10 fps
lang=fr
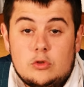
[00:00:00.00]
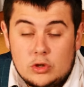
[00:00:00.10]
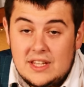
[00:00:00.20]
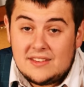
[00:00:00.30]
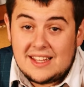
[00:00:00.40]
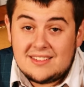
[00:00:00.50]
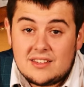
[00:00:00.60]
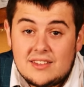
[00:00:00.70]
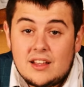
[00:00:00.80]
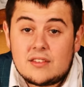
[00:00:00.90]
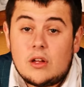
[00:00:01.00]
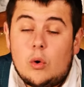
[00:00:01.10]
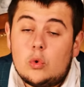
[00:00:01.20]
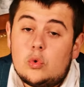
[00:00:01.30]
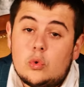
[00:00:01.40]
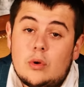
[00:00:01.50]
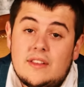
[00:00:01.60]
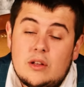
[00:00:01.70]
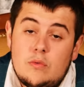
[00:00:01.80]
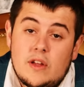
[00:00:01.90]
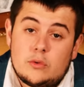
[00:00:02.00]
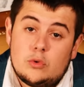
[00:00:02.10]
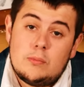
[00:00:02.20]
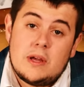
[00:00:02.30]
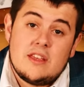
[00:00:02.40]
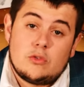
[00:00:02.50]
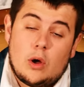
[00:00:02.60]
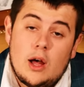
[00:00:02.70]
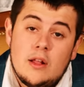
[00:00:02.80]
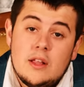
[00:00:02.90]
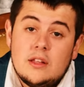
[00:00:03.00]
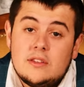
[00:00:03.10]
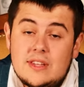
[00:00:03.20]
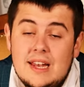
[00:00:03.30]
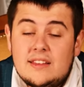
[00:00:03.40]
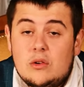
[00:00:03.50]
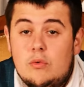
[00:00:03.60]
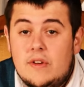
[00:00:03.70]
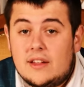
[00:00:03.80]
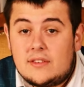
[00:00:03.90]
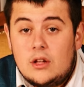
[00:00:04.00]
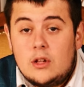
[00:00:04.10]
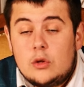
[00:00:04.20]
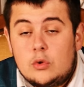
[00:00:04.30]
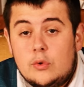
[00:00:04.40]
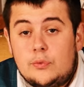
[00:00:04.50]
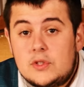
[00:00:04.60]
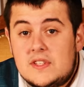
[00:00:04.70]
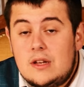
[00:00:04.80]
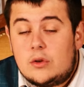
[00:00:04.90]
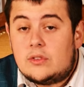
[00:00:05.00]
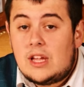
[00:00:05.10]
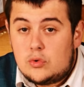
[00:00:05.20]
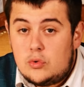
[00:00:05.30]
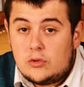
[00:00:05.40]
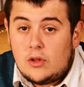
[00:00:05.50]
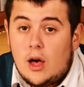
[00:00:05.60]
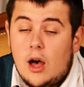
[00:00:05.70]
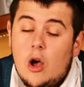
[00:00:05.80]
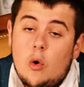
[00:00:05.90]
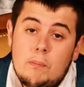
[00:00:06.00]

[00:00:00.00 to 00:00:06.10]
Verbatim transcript: Ce qui est très intéressant autour de la découverte de Mayazora, c'est la découverte de fossiles d'adultes en